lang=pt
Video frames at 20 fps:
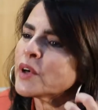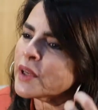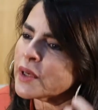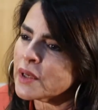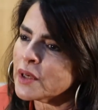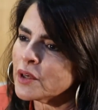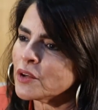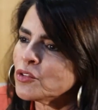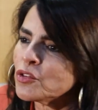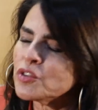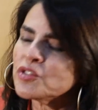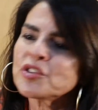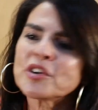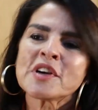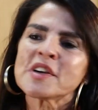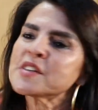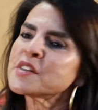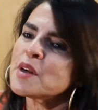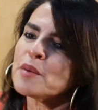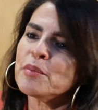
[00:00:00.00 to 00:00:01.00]
grande de
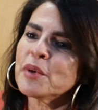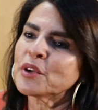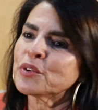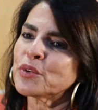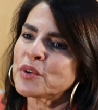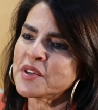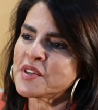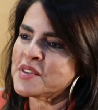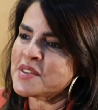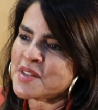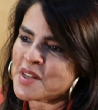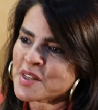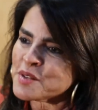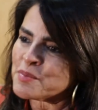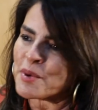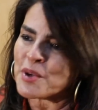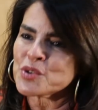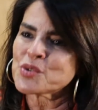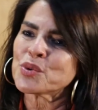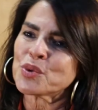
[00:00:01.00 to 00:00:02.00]
receber todas essas
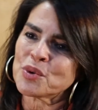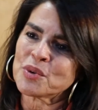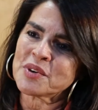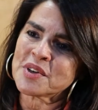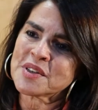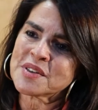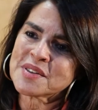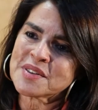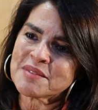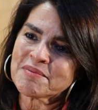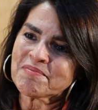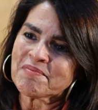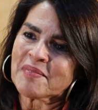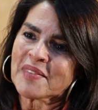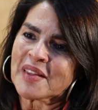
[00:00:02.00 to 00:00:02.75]
pessoas.